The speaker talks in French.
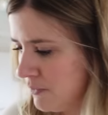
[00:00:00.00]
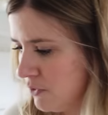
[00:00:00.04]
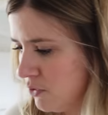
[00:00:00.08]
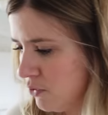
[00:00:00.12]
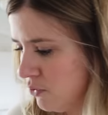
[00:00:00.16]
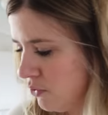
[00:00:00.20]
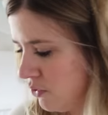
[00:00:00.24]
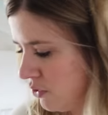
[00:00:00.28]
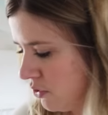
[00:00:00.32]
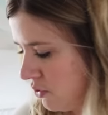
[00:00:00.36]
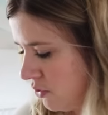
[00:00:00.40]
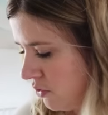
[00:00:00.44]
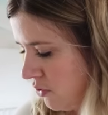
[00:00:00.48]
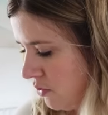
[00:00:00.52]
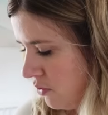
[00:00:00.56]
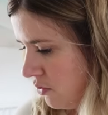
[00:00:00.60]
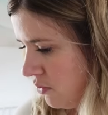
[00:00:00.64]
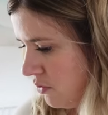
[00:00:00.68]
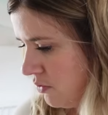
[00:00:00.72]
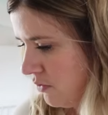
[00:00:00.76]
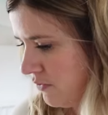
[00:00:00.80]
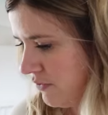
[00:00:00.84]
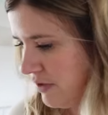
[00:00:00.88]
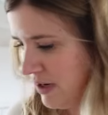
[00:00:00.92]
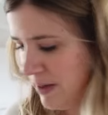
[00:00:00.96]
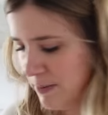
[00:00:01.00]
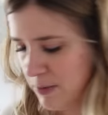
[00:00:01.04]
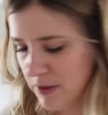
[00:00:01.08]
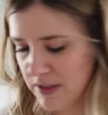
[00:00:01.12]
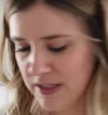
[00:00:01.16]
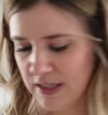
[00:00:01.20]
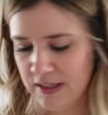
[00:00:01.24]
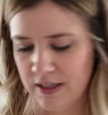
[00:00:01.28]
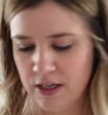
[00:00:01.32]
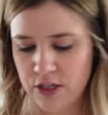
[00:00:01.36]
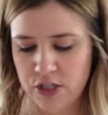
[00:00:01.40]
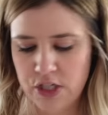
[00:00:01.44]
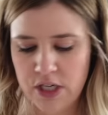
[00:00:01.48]
Donc euh, voilà pour
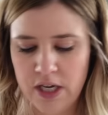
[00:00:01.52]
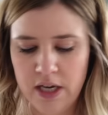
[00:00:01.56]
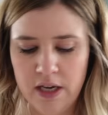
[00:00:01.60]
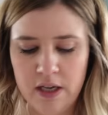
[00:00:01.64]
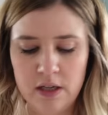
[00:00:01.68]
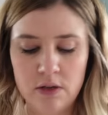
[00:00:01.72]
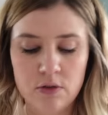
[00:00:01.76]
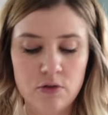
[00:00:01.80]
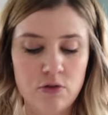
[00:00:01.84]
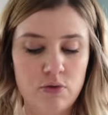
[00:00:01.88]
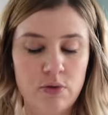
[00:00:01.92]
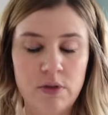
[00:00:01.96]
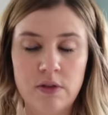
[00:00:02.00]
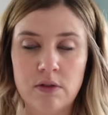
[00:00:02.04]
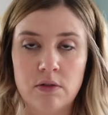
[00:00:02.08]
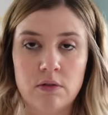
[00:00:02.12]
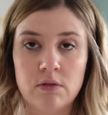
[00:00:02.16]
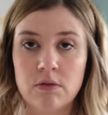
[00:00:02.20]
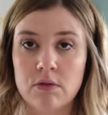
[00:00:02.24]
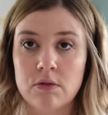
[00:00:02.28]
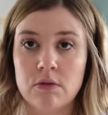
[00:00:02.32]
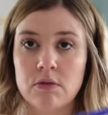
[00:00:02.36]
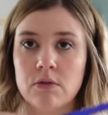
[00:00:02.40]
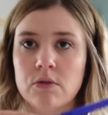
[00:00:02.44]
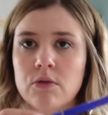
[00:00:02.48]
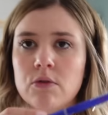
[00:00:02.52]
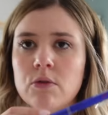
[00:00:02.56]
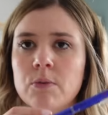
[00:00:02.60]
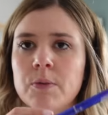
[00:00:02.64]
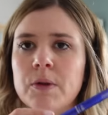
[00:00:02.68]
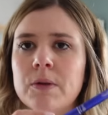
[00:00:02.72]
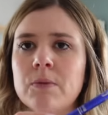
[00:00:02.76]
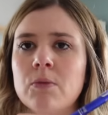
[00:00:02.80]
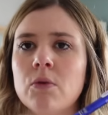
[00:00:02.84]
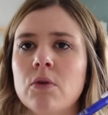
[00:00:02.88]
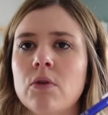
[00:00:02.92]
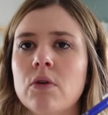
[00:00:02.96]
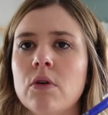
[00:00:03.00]
cet achat. Et ensuite, euh,
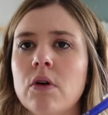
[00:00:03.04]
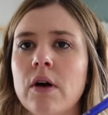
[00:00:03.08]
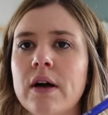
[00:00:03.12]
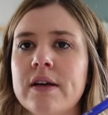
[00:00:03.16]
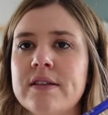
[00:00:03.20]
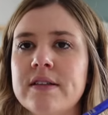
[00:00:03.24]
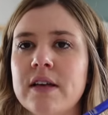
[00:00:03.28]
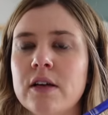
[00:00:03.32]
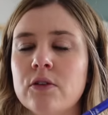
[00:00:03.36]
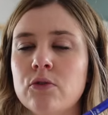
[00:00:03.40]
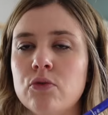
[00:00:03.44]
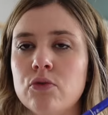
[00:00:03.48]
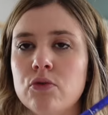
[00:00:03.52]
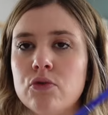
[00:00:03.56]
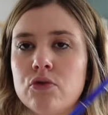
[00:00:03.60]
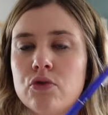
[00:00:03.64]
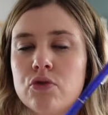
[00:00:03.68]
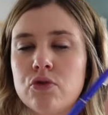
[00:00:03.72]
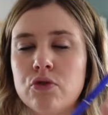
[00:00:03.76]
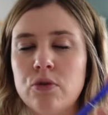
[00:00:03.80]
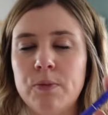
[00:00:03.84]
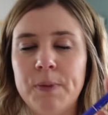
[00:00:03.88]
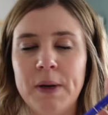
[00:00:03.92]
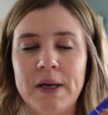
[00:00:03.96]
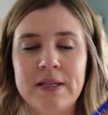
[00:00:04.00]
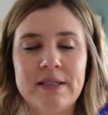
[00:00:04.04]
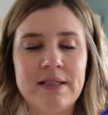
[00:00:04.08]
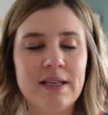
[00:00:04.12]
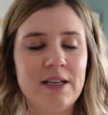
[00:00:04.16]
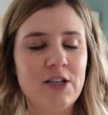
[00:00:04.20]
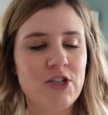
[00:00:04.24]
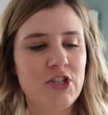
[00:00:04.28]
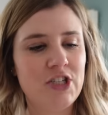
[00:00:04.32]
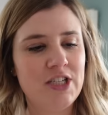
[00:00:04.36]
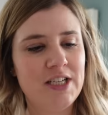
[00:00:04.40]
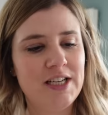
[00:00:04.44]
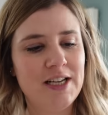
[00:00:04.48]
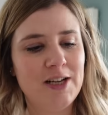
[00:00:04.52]
complètement hasardeux, je suis passée
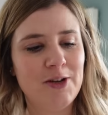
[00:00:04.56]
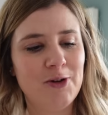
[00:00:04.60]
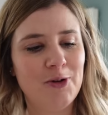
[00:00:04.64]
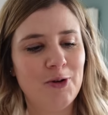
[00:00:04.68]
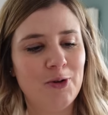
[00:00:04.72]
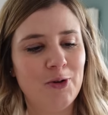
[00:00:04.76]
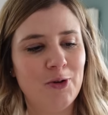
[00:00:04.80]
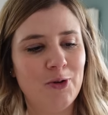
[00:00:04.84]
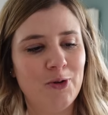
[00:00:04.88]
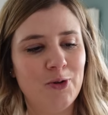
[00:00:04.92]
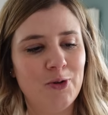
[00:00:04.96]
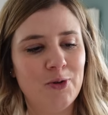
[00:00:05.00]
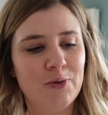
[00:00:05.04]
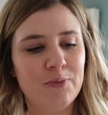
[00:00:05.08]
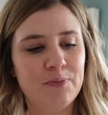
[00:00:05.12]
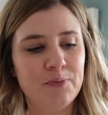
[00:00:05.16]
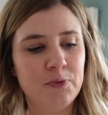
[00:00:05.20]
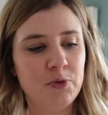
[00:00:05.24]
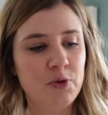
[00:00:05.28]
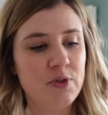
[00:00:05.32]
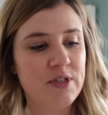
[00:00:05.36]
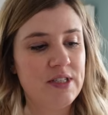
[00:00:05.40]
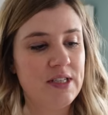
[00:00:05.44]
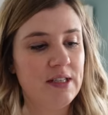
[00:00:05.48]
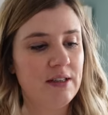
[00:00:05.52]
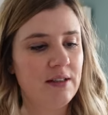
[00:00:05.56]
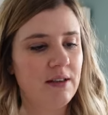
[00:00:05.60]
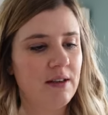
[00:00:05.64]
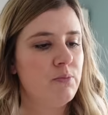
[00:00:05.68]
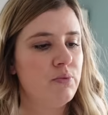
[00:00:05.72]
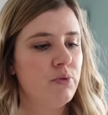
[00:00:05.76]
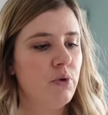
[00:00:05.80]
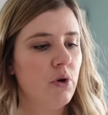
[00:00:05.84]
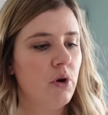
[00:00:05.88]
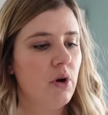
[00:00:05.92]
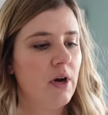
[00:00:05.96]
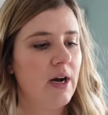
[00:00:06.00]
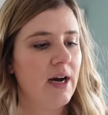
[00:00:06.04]
chez De Citre
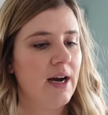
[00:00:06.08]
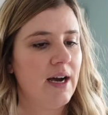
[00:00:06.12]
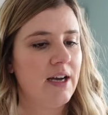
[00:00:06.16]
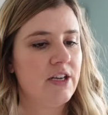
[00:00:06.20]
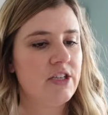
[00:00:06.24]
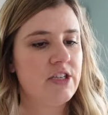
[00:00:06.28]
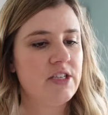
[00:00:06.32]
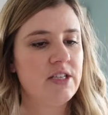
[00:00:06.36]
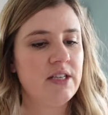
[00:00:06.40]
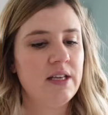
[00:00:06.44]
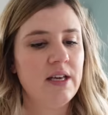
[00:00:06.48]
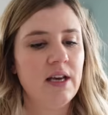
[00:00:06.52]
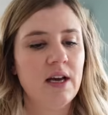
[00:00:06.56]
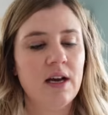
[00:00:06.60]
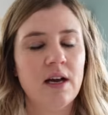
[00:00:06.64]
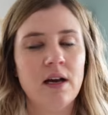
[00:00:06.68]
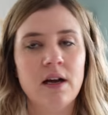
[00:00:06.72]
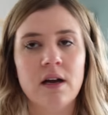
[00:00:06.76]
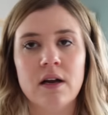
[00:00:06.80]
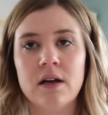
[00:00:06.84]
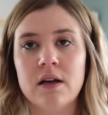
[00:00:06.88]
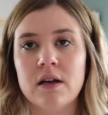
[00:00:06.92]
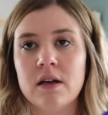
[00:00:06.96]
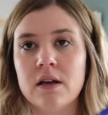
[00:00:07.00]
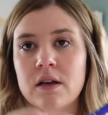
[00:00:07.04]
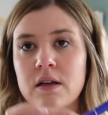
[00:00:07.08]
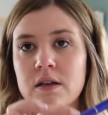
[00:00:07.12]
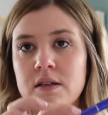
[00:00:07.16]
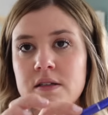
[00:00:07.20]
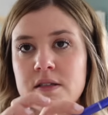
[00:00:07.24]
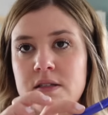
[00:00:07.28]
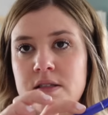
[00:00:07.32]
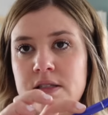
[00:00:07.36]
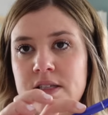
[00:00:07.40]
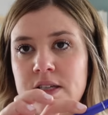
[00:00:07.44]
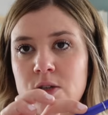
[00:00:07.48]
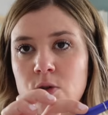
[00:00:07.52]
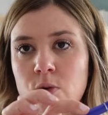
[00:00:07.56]
pour racheter un
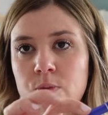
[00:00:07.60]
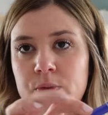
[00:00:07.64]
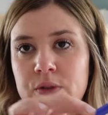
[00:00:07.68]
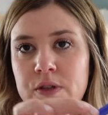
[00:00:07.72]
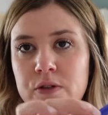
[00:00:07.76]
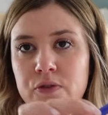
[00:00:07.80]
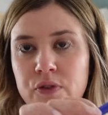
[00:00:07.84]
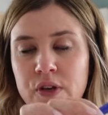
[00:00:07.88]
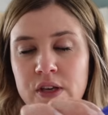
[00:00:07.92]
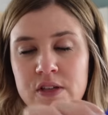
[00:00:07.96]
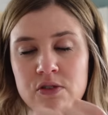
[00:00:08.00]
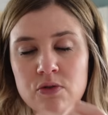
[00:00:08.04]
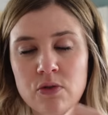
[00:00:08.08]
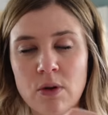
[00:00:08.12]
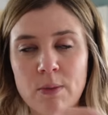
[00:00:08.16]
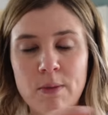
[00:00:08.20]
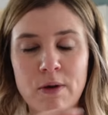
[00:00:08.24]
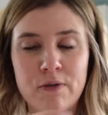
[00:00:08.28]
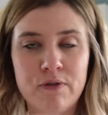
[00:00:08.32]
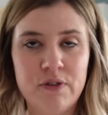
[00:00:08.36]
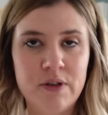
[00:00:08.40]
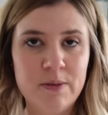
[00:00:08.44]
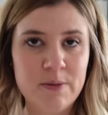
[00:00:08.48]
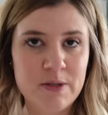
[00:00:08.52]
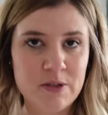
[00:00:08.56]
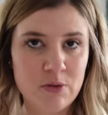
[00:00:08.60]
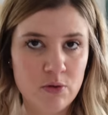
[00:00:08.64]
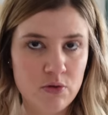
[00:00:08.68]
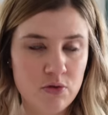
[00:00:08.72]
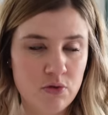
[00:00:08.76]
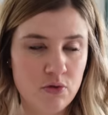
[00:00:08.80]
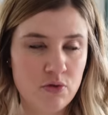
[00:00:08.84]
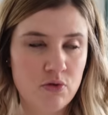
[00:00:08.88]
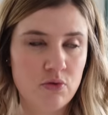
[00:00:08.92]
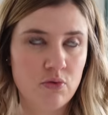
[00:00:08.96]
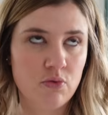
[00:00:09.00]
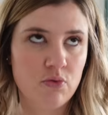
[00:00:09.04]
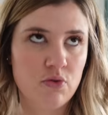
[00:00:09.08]
stylo bi friction à ma fille puisque
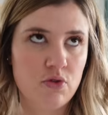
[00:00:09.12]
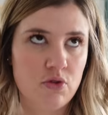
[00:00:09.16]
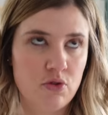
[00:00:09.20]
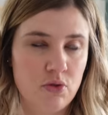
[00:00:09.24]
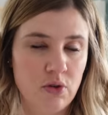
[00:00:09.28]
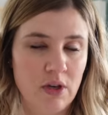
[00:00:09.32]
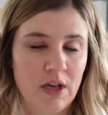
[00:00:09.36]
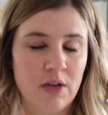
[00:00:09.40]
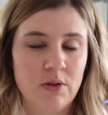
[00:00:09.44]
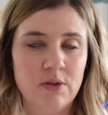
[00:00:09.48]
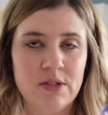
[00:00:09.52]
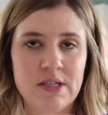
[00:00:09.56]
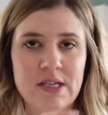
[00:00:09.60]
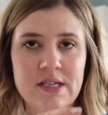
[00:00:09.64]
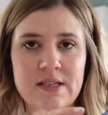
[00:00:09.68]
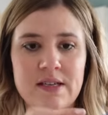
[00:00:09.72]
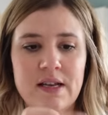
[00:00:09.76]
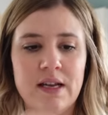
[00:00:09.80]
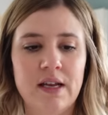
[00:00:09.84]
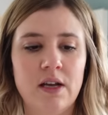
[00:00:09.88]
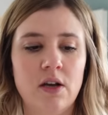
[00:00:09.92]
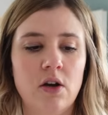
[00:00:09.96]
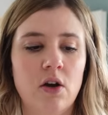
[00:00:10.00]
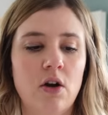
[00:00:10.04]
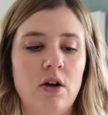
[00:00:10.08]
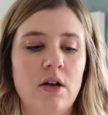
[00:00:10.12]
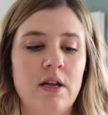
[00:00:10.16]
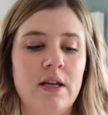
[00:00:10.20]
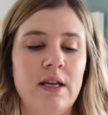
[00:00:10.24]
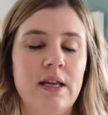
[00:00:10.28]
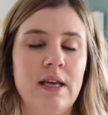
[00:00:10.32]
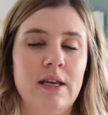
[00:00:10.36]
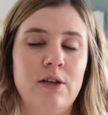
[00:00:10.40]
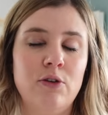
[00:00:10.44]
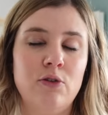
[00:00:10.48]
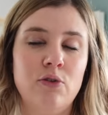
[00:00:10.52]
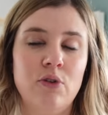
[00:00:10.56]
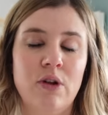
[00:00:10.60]
ce sont ceux qu'elle utilise à l'école
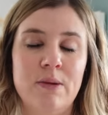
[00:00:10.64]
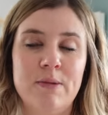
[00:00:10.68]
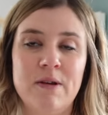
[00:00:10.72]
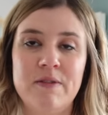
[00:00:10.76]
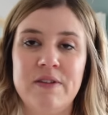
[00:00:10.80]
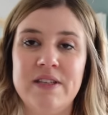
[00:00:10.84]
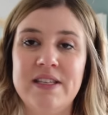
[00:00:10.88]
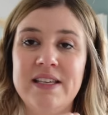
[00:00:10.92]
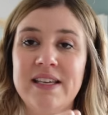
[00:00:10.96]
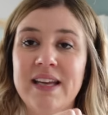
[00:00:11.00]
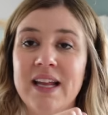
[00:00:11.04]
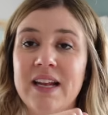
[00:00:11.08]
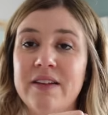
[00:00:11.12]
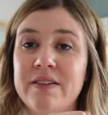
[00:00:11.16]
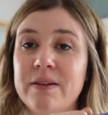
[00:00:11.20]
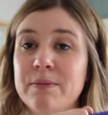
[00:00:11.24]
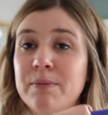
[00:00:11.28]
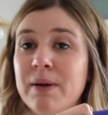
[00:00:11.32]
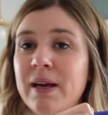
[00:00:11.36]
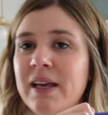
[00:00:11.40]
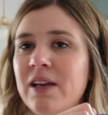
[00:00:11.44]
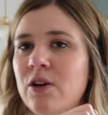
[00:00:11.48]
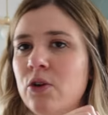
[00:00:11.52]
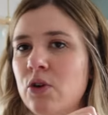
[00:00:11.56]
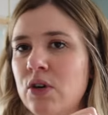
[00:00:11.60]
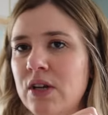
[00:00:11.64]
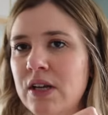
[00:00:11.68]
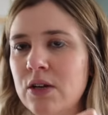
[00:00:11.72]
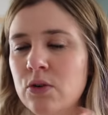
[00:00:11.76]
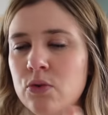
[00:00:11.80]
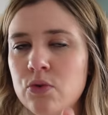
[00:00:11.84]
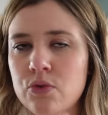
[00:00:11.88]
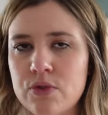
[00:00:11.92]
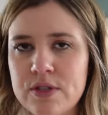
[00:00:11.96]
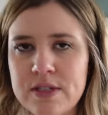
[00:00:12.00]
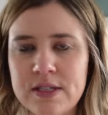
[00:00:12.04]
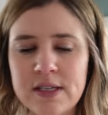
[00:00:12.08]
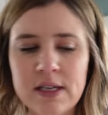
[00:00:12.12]
et qu'elle m'avait dit qu'elle avait bricolé
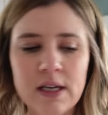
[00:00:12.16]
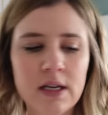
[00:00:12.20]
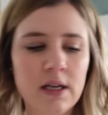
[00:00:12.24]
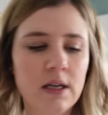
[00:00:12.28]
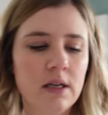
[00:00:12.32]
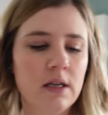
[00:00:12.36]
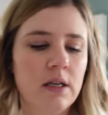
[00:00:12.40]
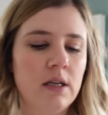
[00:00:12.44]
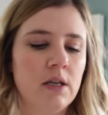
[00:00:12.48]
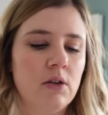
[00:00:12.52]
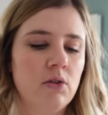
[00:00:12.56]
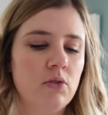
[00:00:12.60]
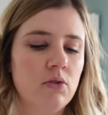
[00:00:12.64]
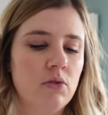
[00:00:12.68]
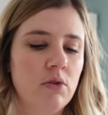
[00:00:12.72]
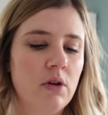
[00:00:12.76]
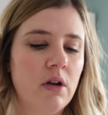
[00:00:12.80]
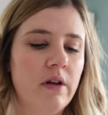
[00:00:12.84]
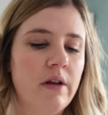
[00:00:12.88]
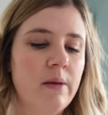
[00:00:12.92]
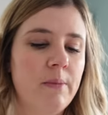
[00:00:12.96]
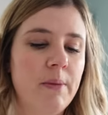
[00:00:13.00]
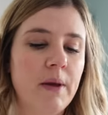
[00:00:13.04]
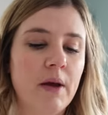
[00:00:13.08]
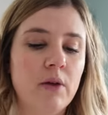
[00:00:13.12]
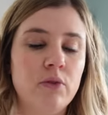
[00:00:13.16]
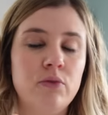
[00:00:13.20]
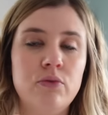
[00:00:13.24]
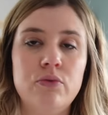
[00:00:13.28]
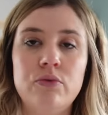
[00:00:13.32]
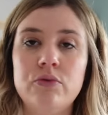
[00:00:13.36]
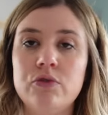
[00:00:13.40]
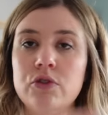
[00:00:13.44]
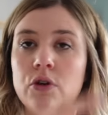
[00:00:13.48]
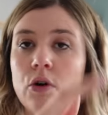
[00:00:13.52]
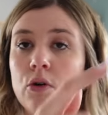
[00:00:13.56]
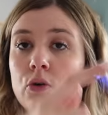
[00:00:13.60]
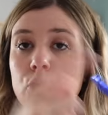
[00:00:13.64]
le sien et qu'elle avait
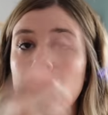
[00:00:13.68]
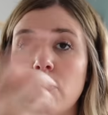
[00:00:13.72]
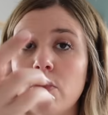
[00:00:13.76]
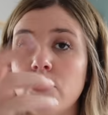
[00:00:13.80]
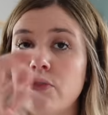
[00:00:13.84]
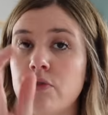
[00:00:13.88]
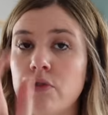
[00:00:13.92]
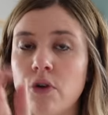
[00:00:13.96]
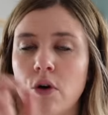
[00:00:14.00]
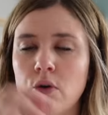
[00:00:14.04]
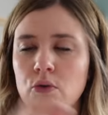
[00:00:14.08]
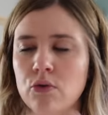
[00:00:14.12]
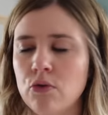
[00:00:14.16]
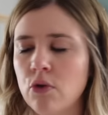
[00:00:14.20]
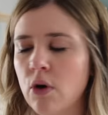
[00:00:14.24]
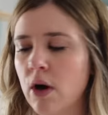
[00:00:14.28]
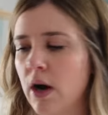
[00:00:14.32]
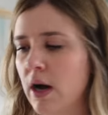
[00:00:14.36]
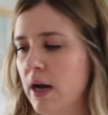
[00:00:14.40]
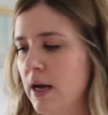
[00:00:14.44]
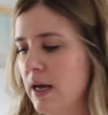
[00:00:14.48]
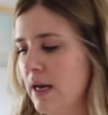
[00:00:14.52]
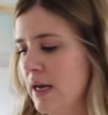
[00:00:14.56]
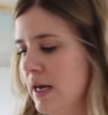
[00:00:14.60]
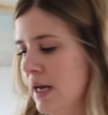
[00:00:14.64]
perdu genre le ressort ou quoi